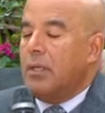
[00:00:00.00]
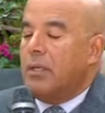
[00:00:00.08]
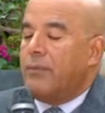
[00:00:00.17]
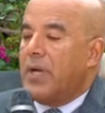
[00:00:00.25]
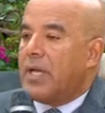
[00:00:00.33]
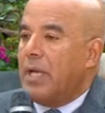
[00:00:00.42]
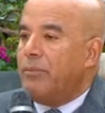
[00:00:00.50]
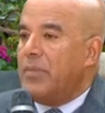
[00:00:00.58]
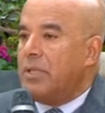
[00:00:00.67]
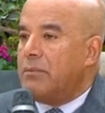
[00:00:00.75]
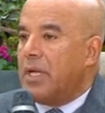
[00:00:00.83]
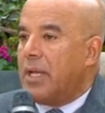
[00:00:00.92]
فكان
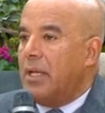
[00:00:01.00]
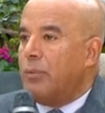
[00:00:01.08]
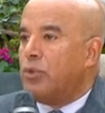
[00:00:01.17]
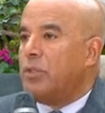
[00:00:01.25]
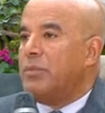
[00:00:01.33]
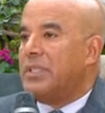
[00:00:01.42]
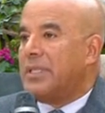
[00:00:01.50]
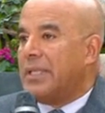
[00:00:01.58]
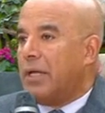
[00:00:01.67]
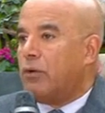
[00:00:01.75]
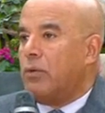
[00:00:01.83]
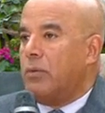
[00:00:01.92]
من لما كان لابد من
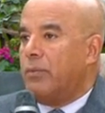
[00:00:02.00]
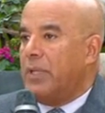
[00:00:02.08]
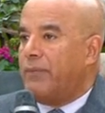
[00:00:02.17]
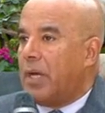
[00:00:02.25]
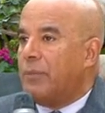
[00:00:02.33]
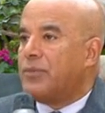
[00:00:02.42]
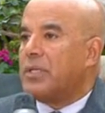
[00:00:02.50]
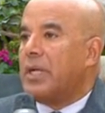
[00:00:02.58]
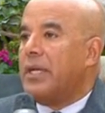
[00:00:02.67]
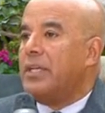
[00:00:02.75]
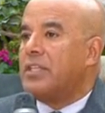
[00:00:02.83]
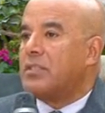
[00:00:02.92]
تدخل من فخامه
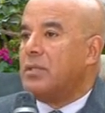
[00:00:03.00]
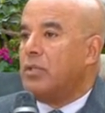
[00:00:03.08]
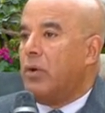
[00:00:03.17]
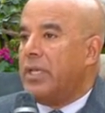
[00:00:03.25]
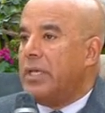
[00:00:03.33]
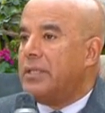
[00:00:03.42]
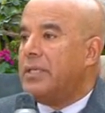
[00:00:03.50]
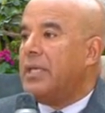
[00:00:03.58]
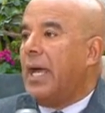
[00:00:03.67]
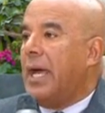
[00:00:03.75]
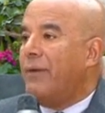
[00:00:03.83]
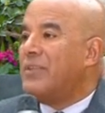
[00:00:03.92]
الرئيس ان هو
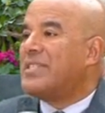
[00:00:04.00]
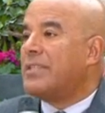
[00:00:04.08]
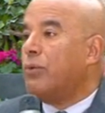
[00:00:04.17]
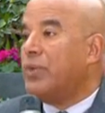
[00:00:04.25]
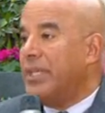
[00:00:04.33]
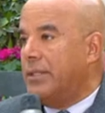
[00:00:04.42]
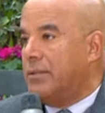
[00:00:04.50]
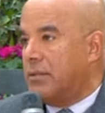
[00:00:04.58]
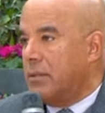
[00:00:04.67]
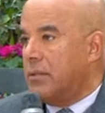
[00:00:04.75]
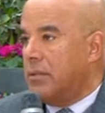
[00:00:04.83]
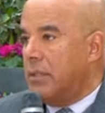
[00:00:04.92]
يدي حافز توريد
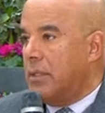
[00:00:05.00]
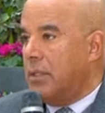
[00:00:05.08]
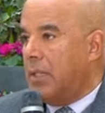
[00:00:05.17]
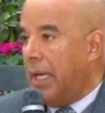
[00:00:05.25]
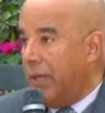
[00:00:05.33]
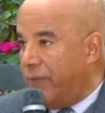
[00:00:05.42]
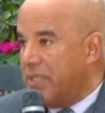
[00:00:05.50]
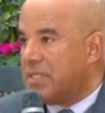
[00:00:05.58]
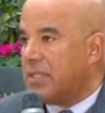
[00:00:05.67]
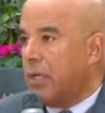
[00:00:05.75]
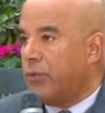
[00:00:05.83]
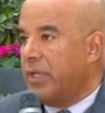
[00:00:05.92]
حافز
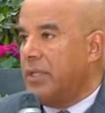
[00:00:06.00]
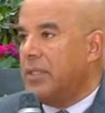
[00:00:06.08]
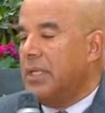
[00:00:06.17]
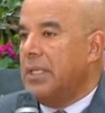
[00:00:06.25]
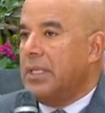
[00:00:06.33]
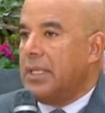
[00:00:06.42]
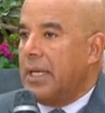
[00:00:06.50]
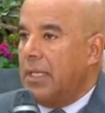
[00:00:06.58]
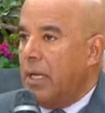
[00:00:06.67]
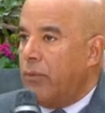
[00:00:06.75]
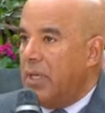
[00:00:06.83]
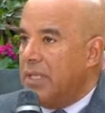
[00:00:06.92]
توريد كان
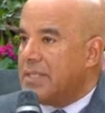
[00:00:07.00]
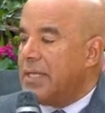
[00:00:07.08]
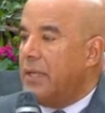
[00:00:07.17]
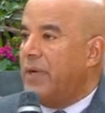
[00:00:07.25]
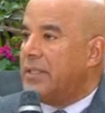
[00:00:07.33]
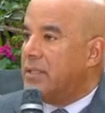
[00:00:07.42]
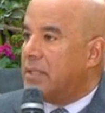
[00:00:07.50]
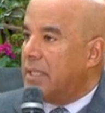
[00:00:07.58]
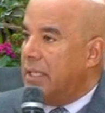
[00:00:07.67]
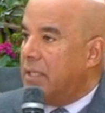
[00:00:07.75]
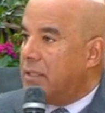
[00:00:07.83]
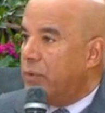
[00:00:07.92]
الاول السنه اللي فاتت
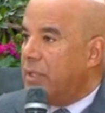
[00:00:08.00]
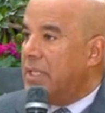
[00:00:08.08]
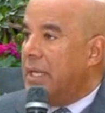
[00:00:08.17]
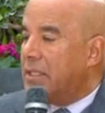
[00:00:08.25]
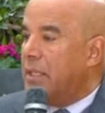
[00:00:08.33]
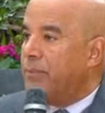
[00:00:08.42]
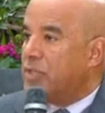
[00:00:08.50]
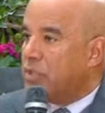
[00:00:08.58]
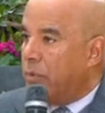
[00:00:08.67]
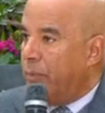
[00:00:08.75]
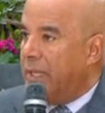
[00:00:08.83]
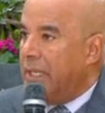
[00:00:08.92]
كان التوريد الارداب ب
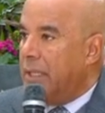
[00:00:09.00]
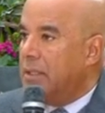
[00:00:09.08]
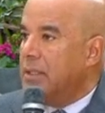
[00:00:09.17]
700